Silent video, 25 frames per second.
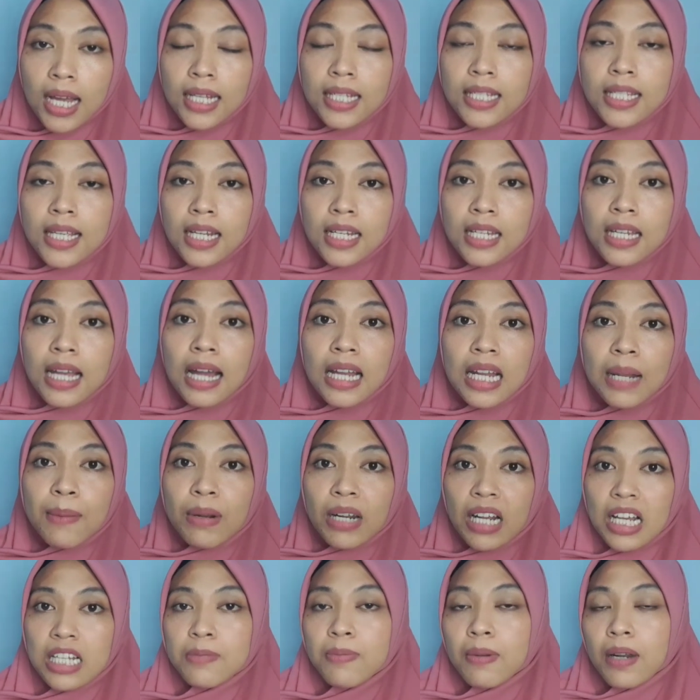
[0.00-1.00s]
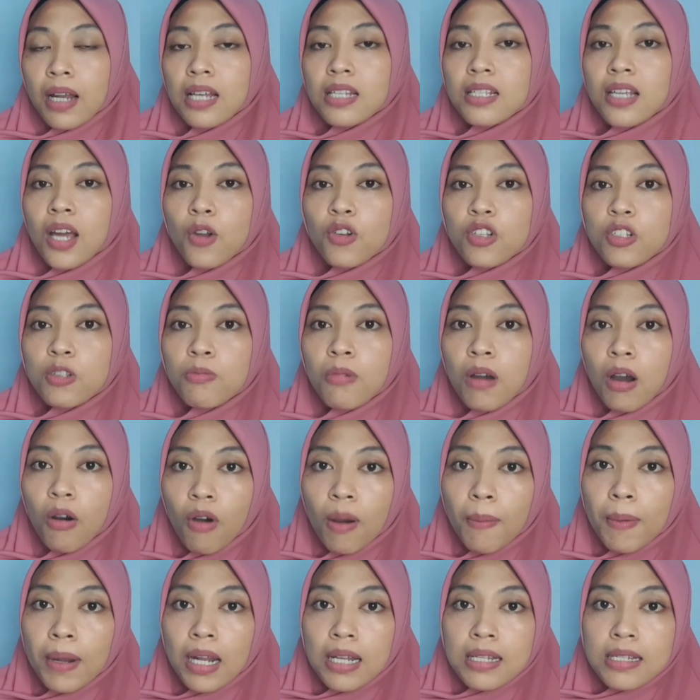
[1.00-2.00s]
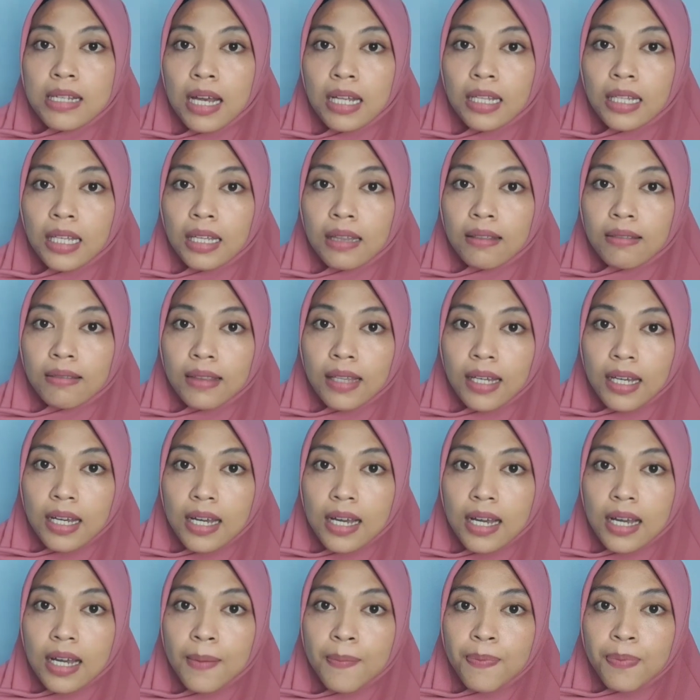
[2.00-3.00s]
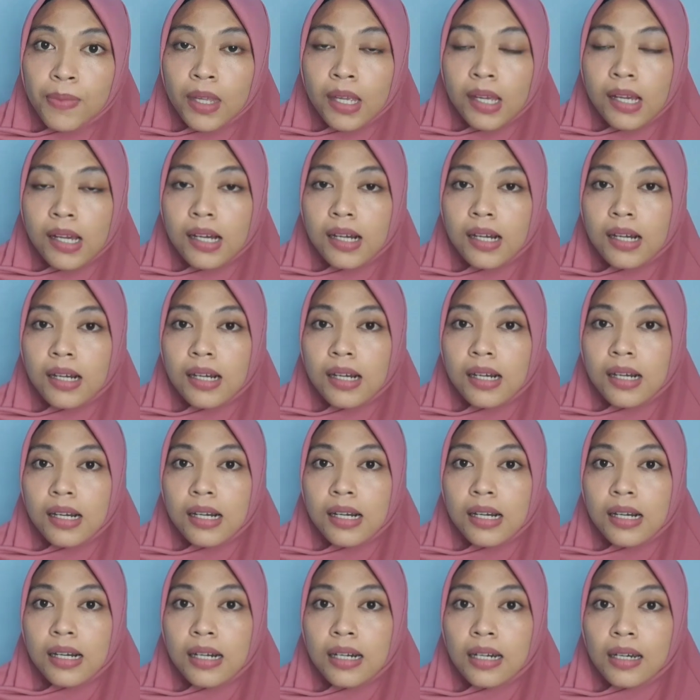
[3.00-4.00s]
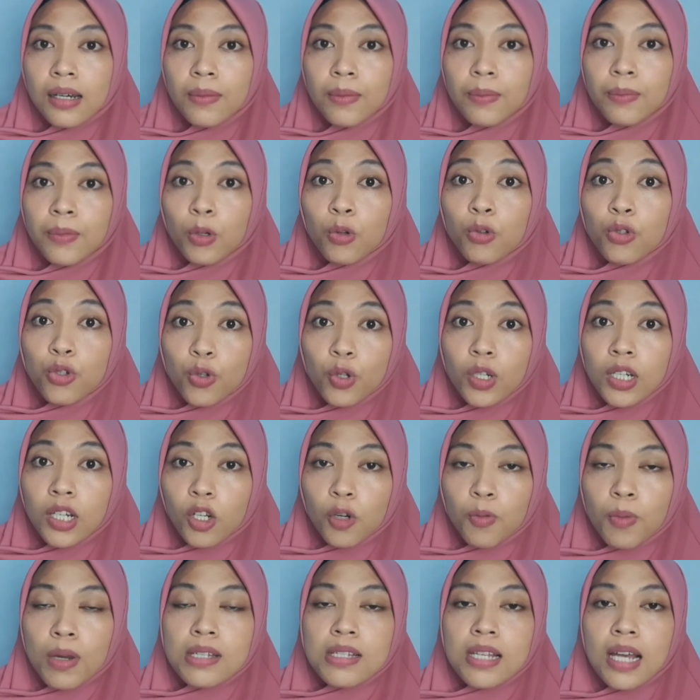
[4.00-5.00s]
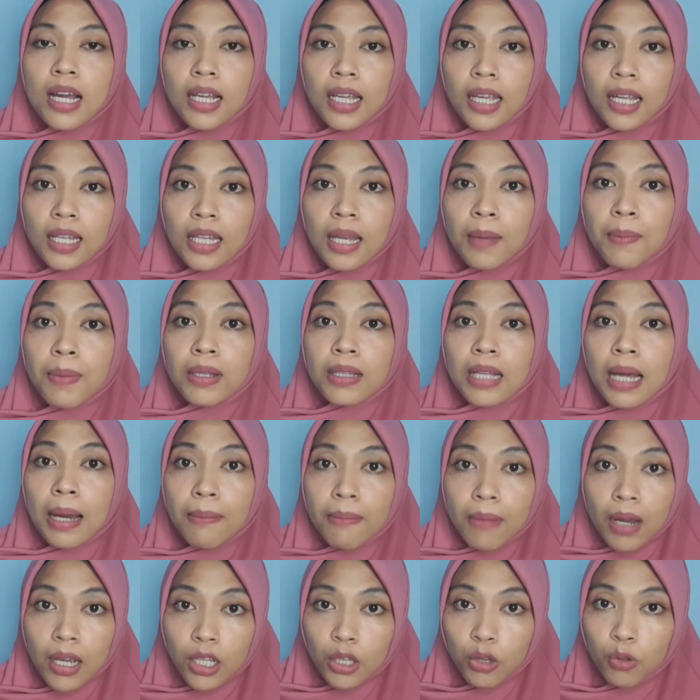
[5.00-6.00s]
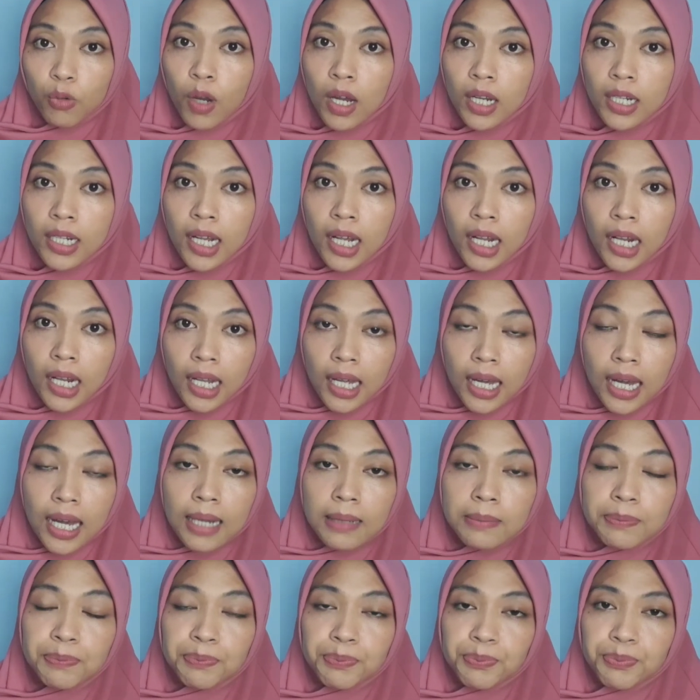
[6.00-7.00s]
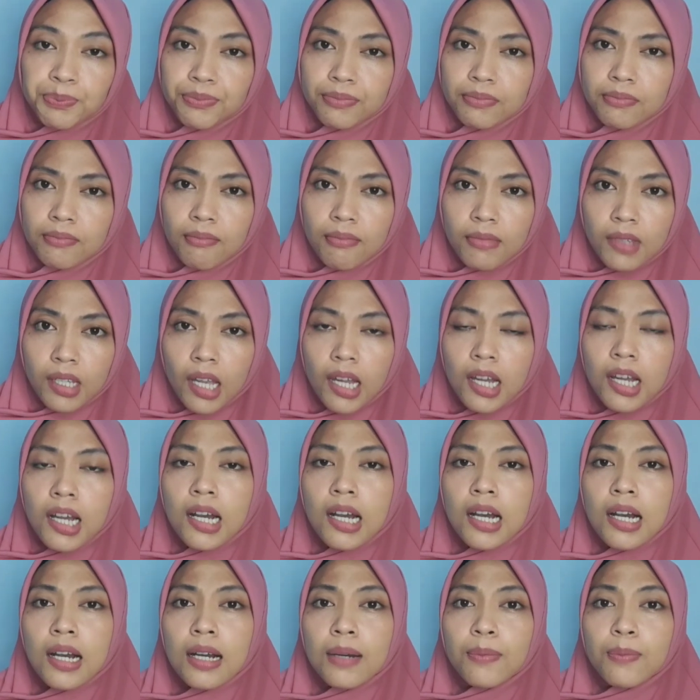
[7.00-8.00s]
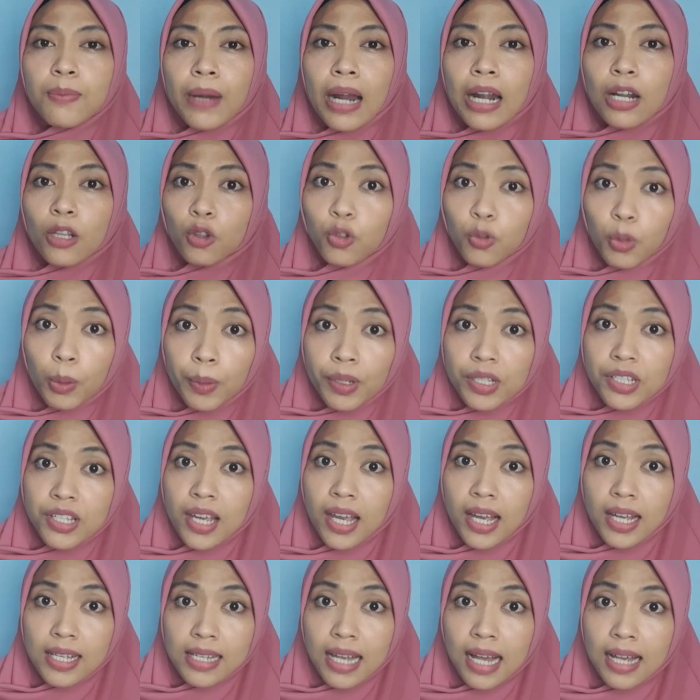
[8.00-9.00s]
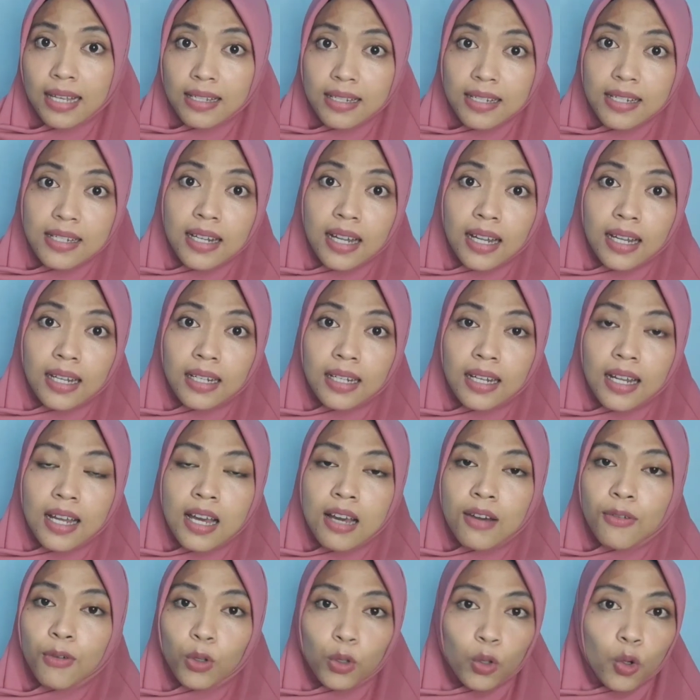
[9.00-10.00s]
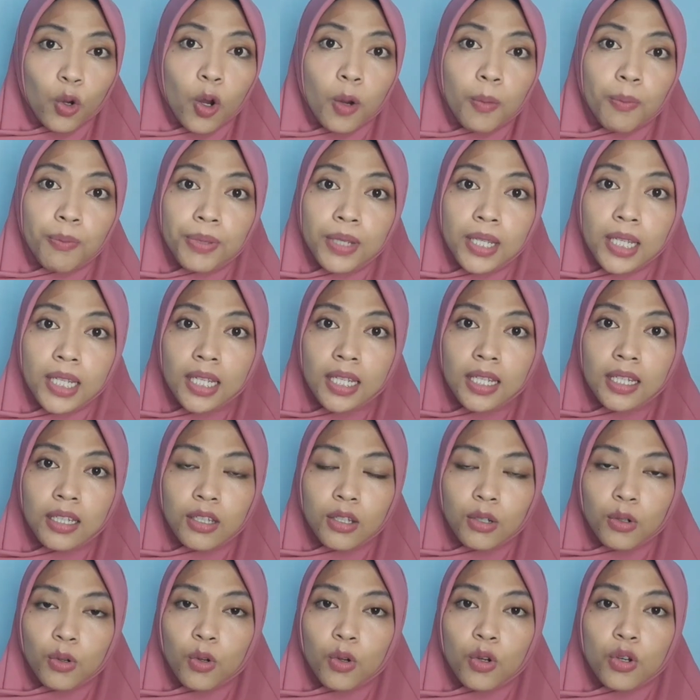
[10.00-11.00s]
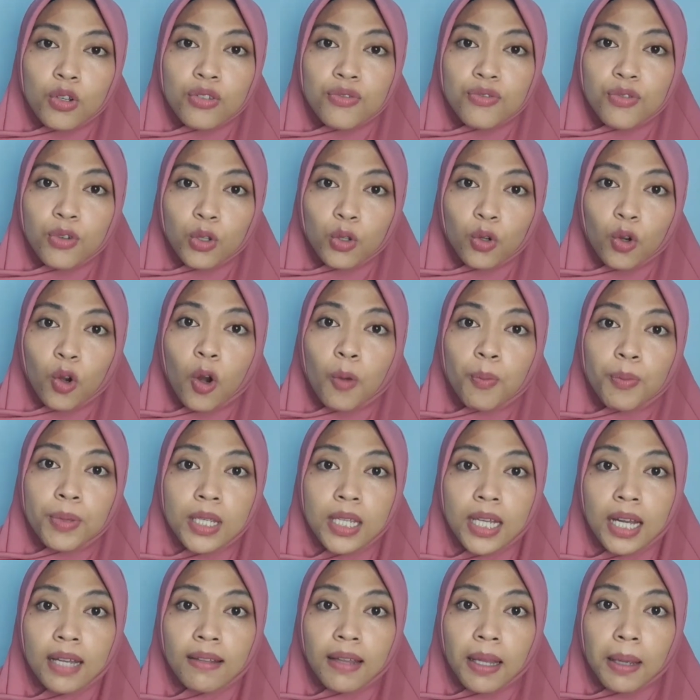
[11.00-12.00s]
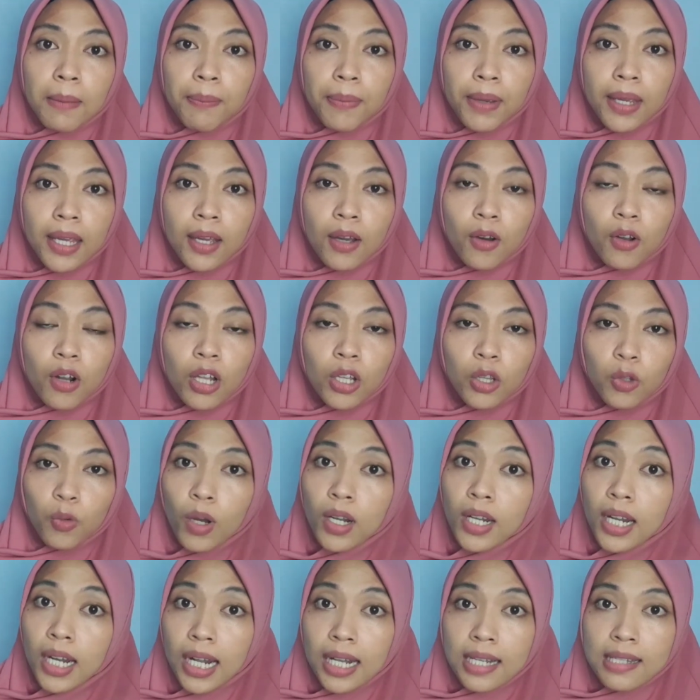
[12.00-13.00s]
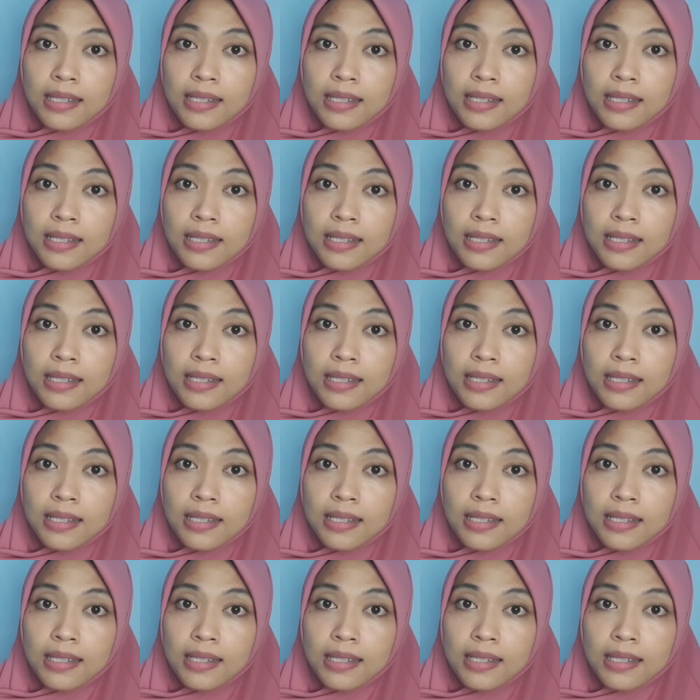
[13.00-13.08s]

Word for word: Jadi ada berkas-berkas yang harus dibawa pada saat kita uh, merujuk ke rumah sakit. Yang pertama itu adalah Eh, kartu BPJS asli dan fotokopi, terus fotokopi KTP orang tua dan